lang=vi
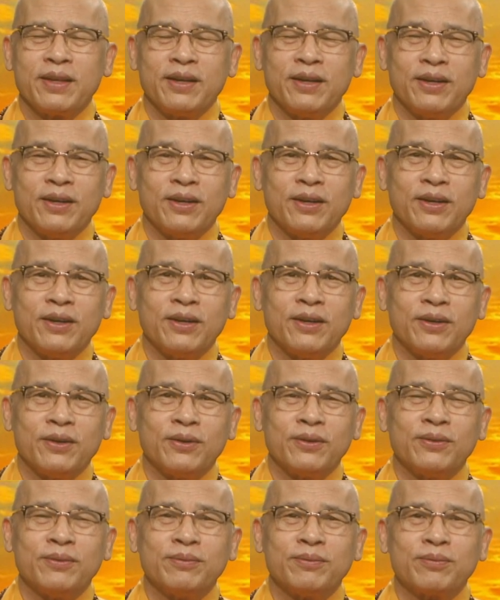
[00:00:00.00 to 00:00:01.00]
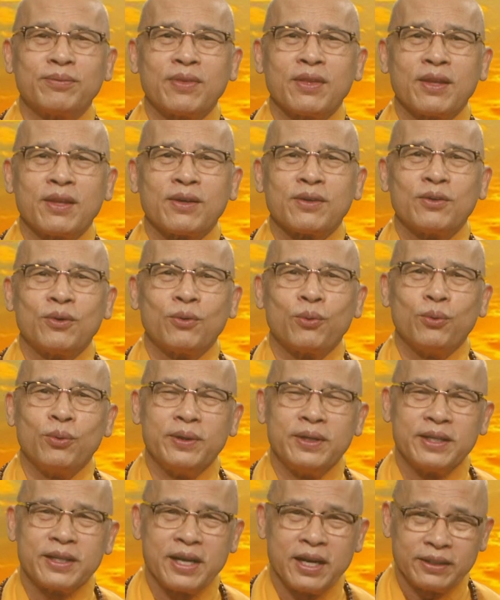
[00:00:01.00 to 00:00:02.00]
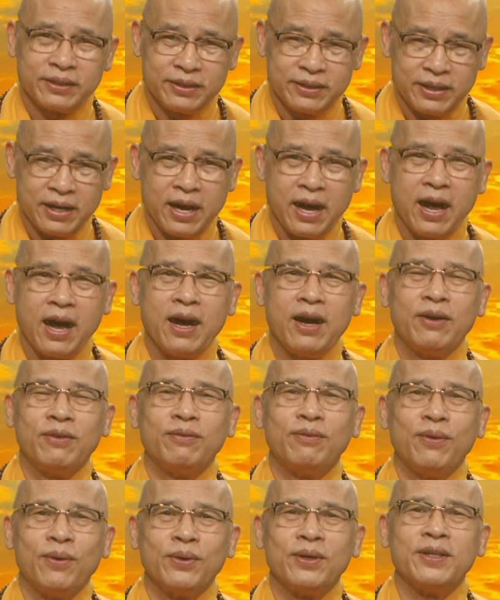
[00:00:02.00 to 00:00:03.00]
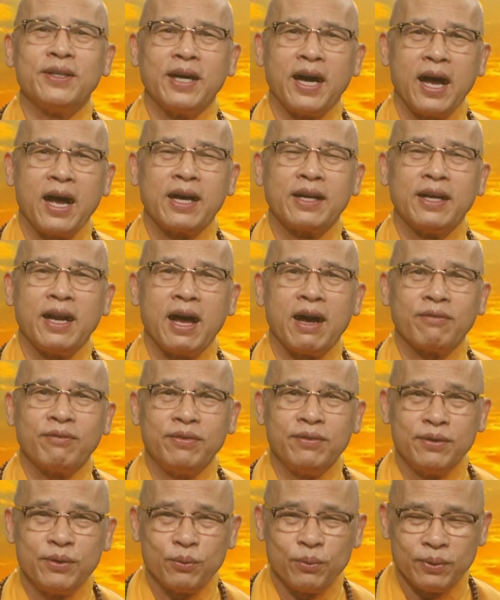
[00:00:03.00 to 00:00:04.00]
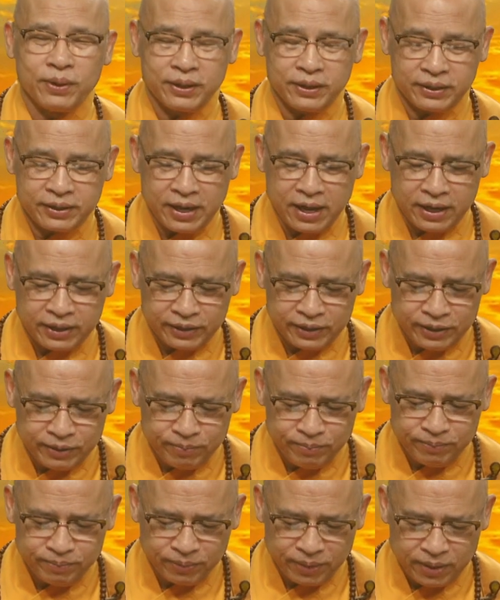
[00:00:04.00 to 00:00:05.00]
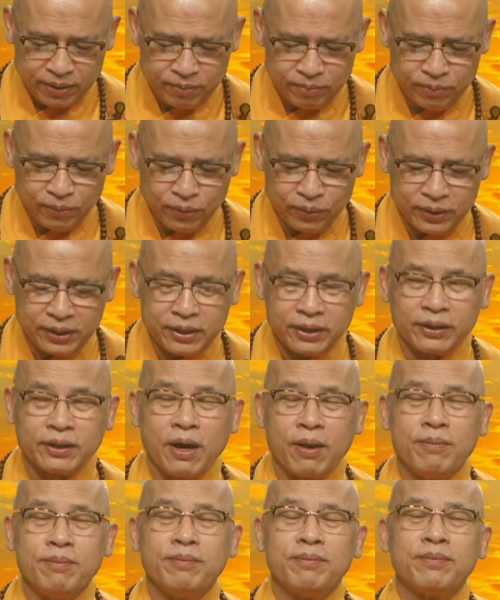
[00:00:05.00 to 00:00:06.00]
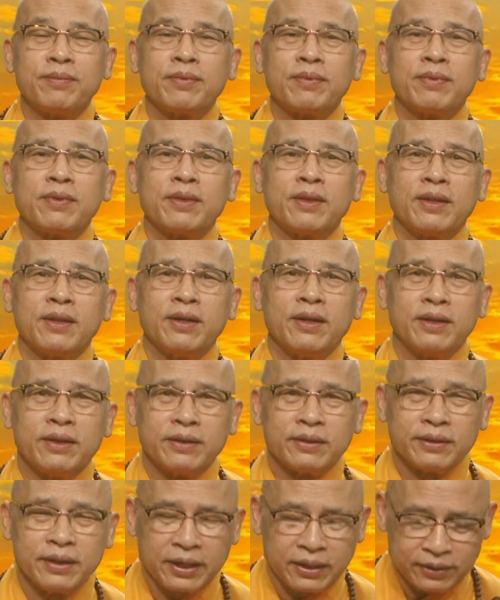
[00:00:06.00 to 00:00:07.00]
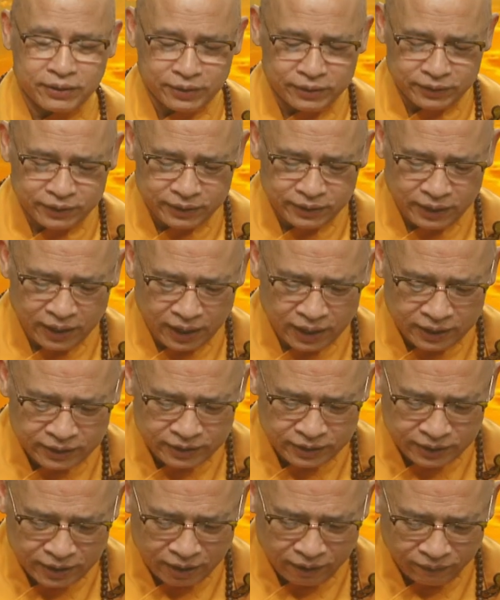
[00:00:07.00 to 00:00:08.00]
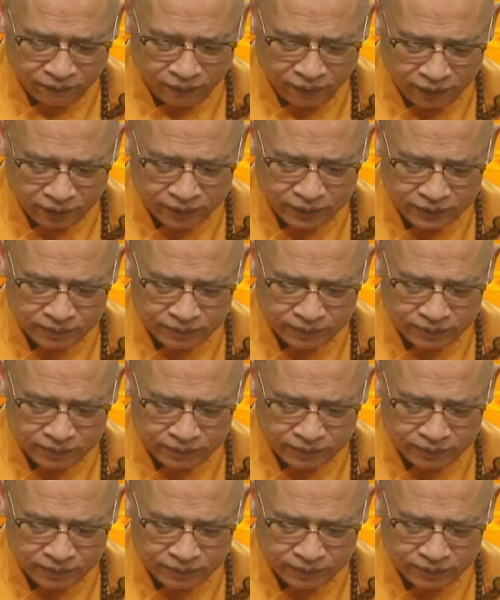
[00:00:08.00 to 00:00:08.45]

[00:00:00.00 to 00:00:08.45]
à, quý khán thính giả vô lượng an lạc phước huệ trang nghiêm bồ đề tâm à, tăng trưởng a di đà phật